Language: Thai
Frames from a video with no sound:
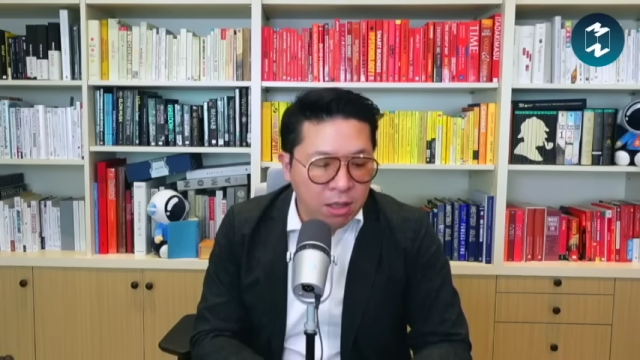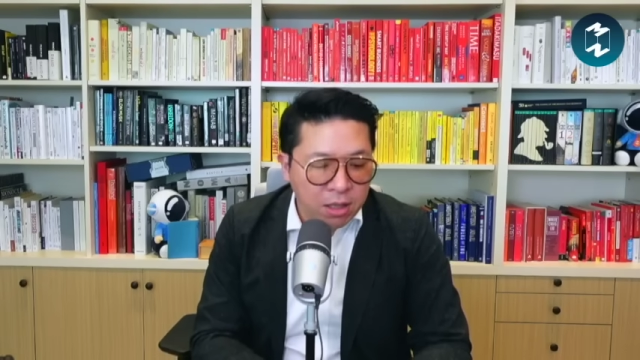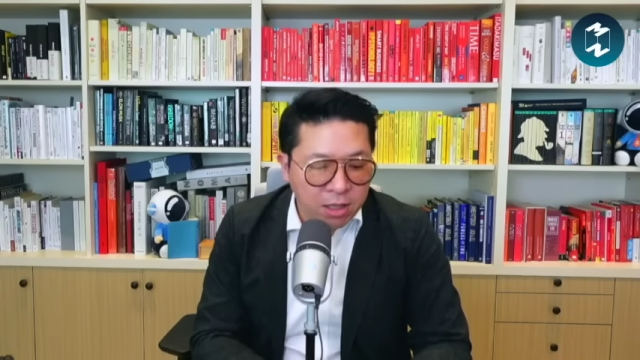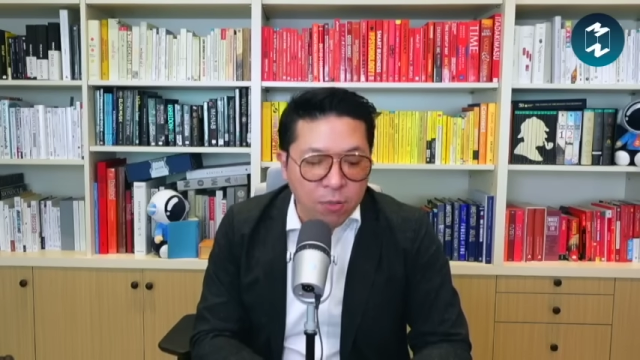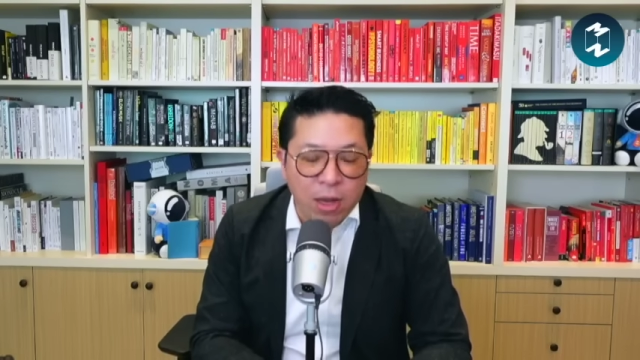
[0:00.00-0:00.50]

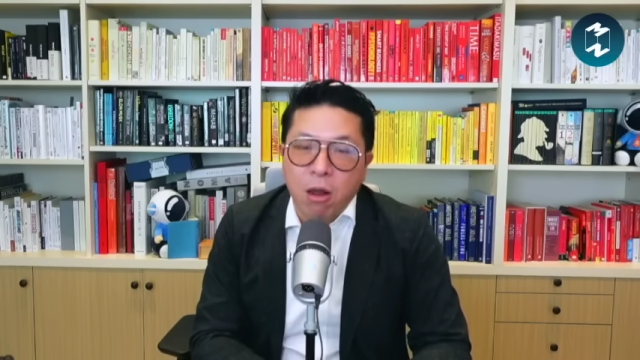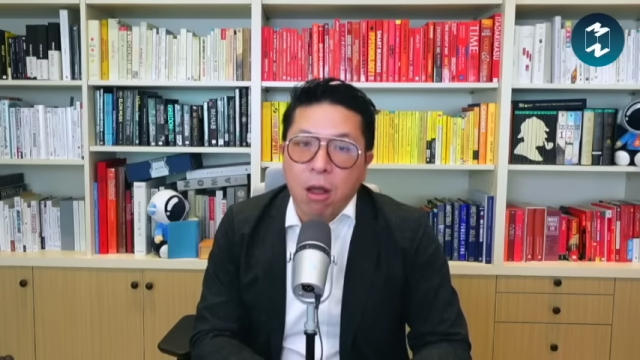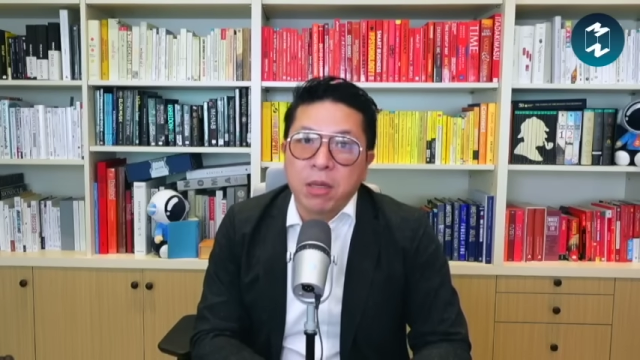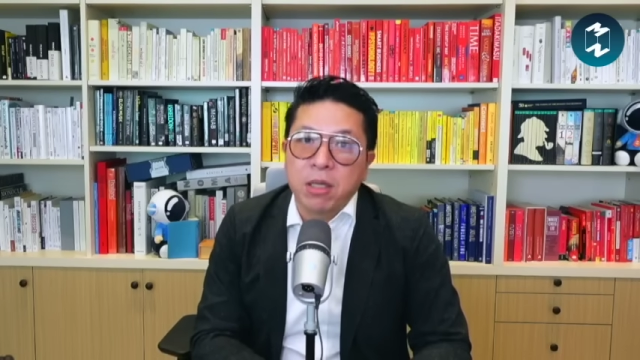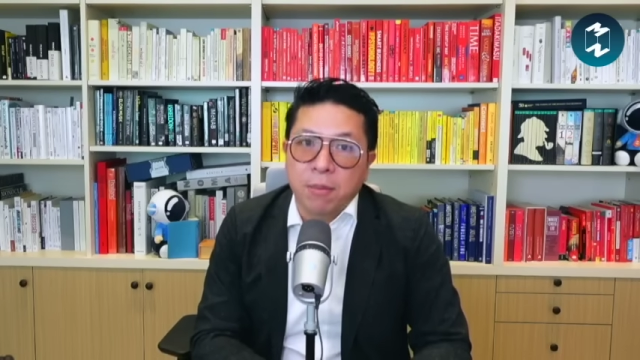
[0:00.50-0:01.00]
สิ่งแวดล้อ
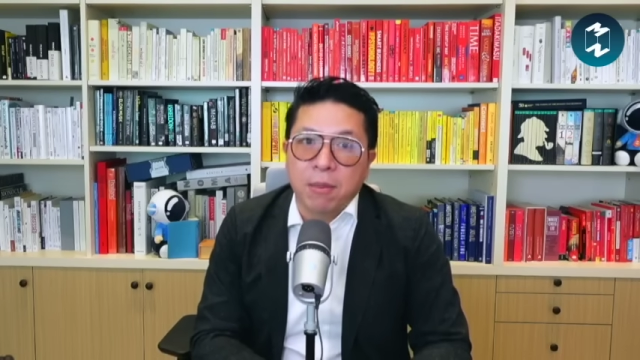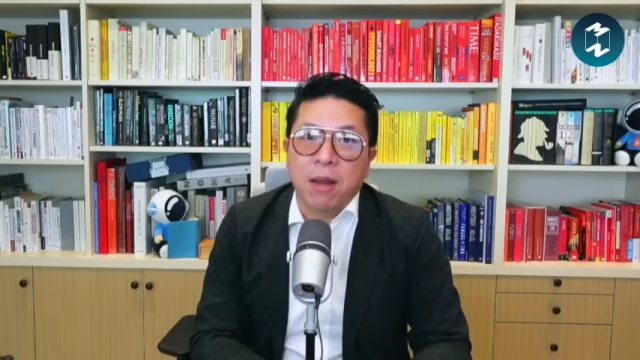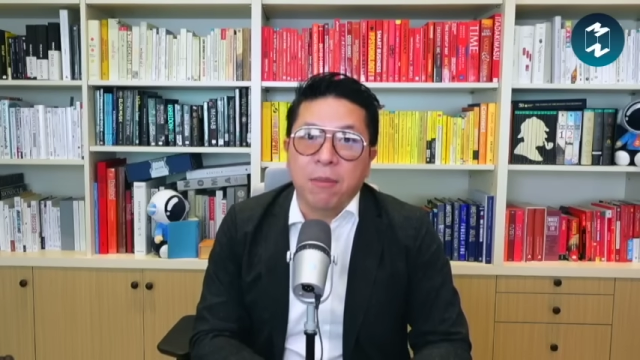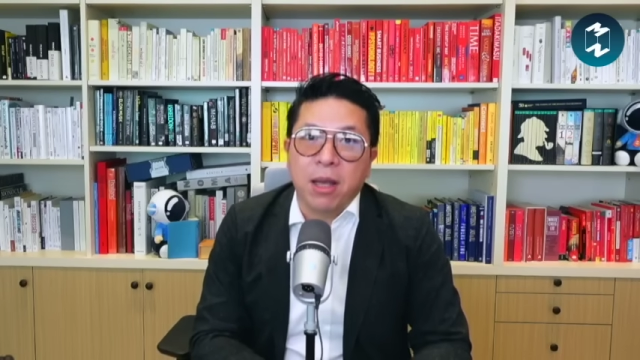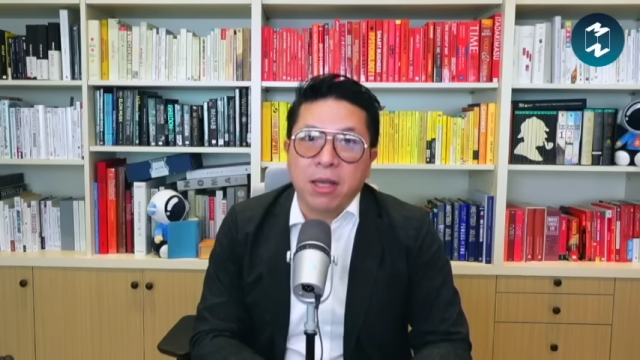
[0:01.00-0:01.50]
มคือสำคั
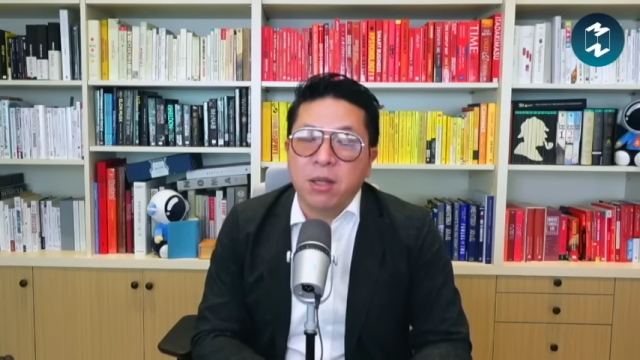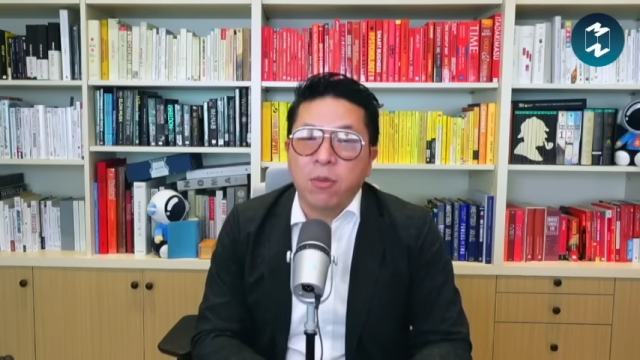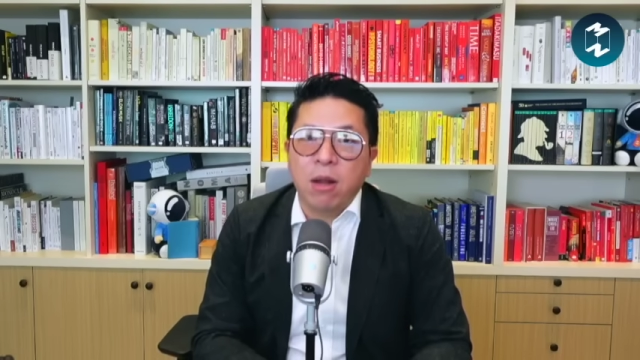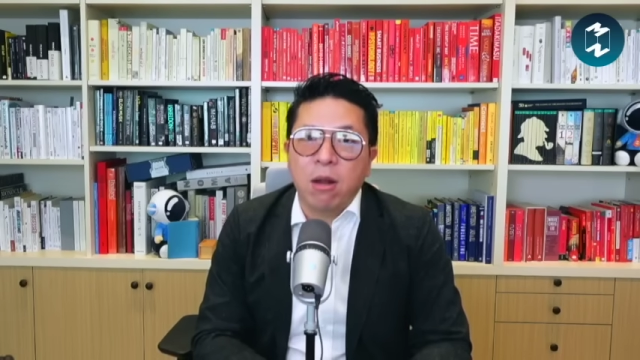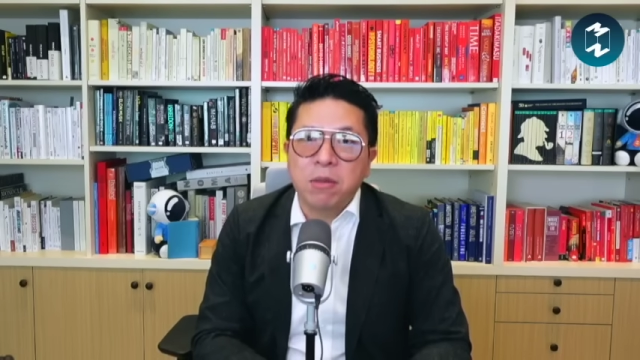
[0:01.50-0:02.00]
ญมากสิ่ง
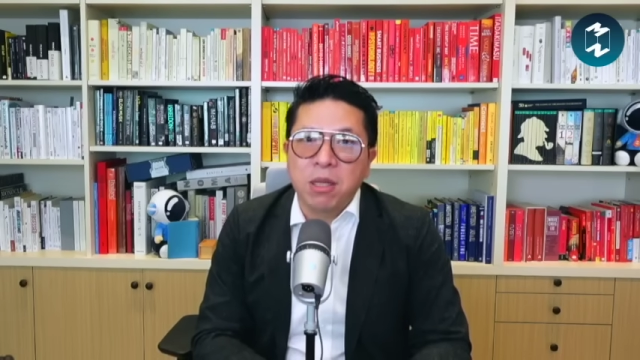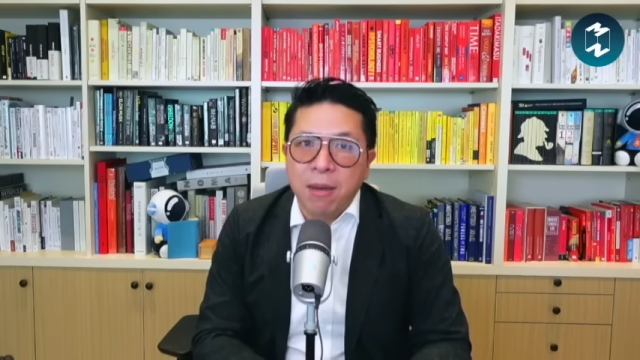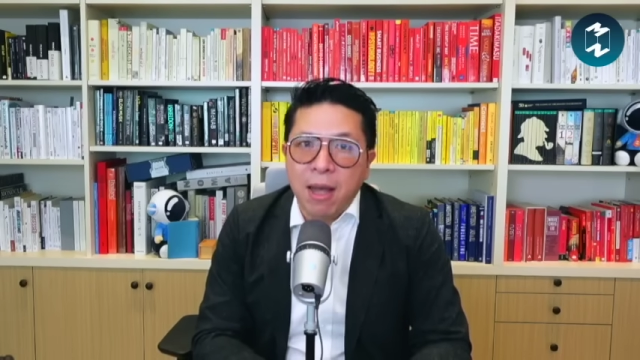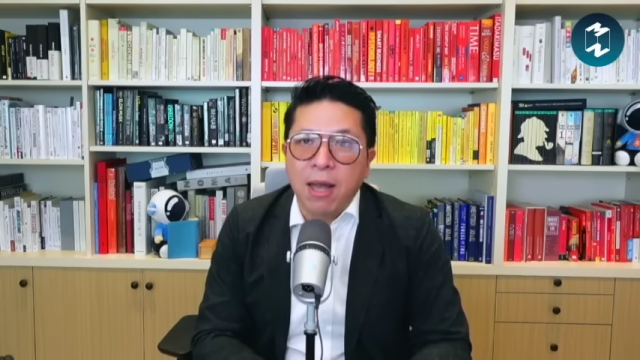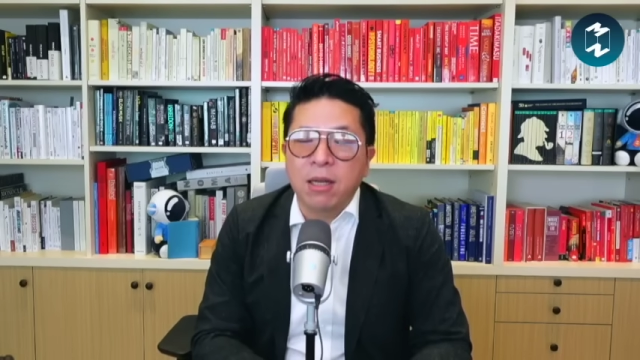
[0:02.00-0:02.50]
แวดล้อมที่
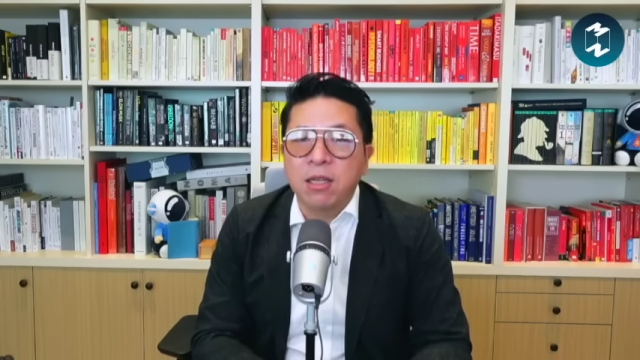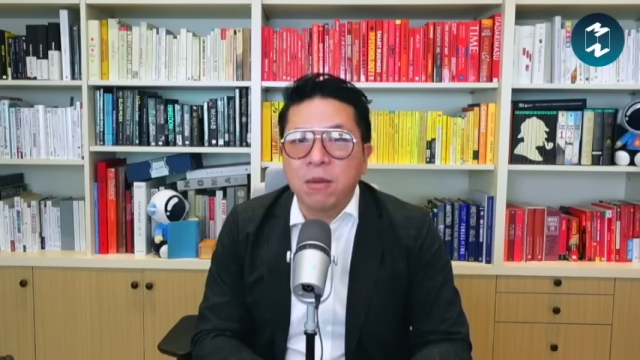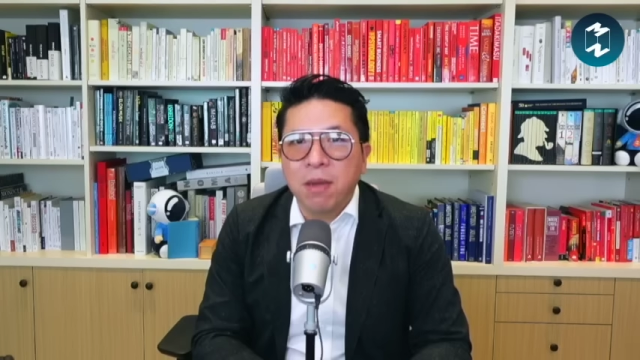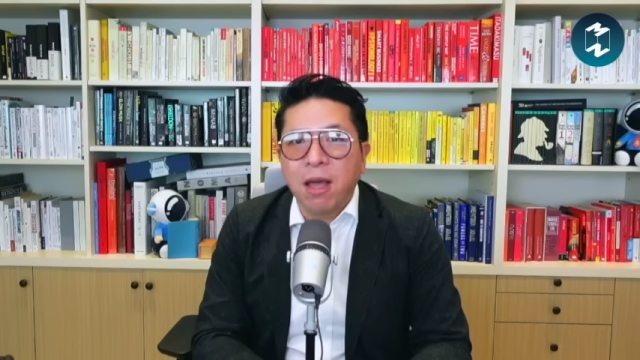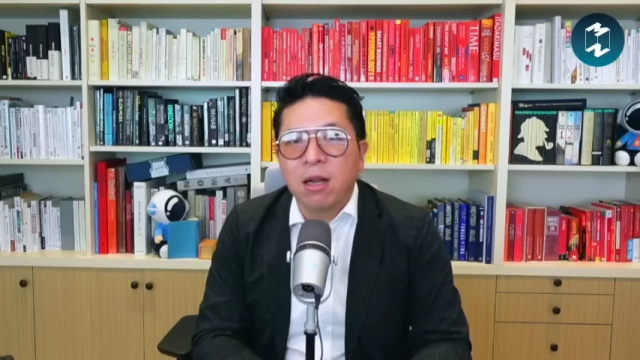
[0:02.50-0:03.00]
บ้านที่
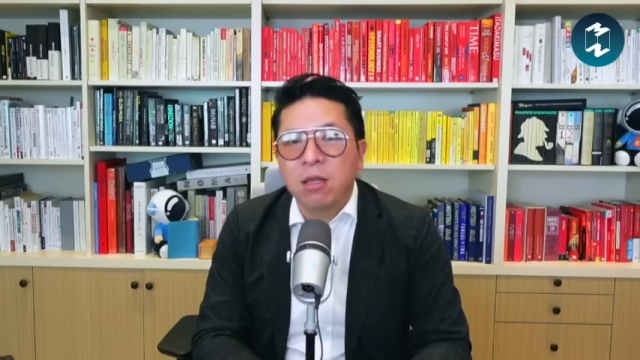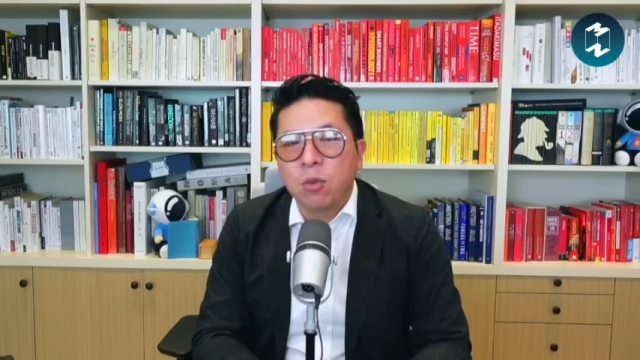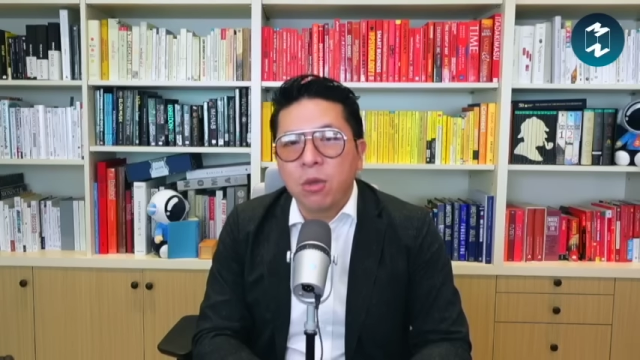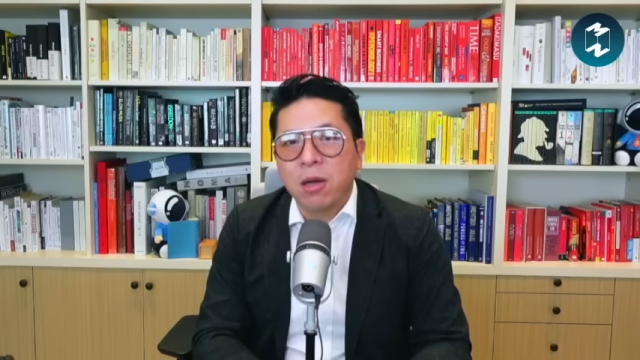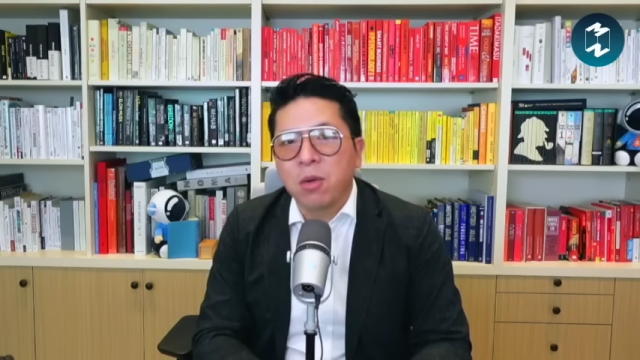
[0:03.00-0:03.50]
ทำงาน
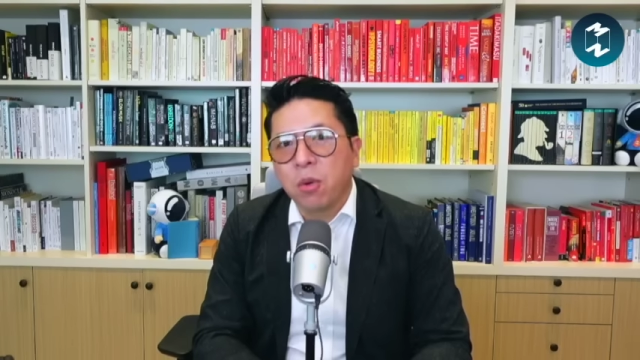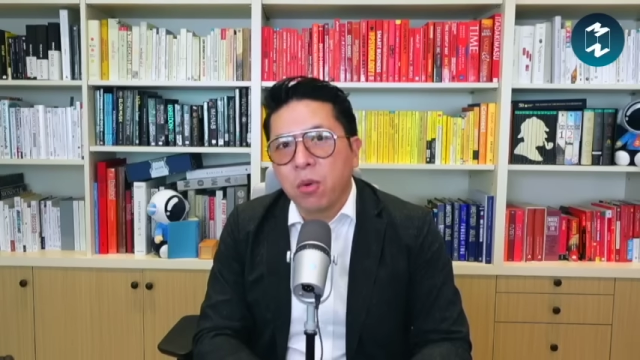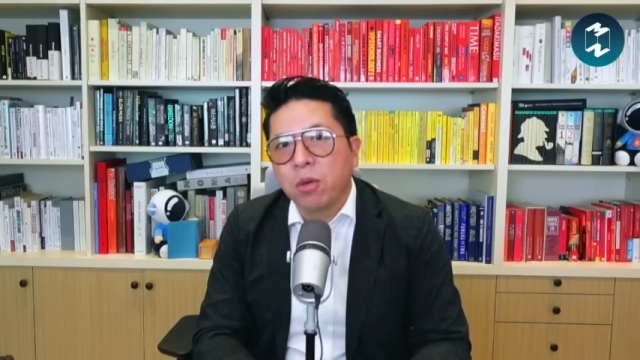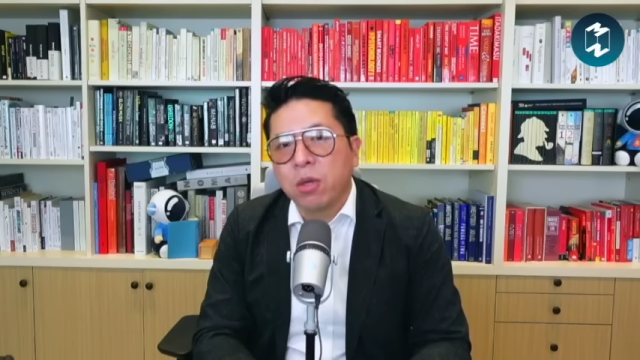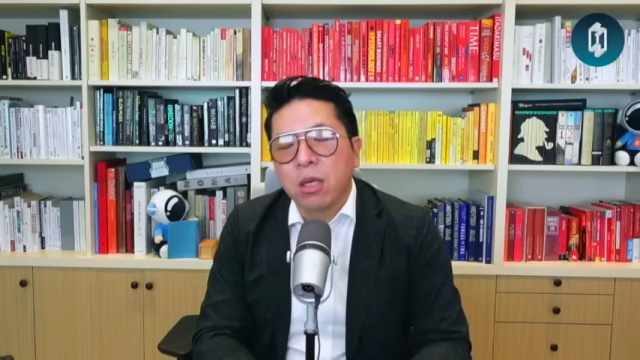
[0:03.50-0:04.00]
ตู้เย็นของ
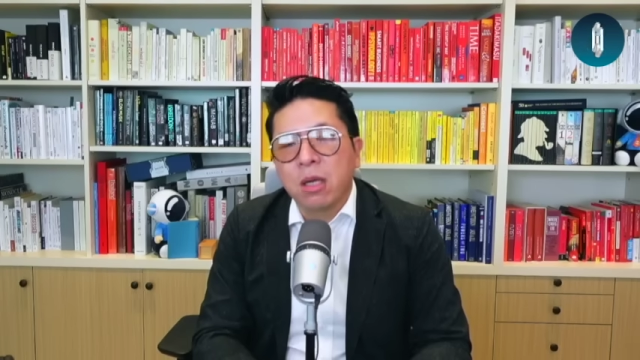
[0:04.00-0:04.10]
คุณ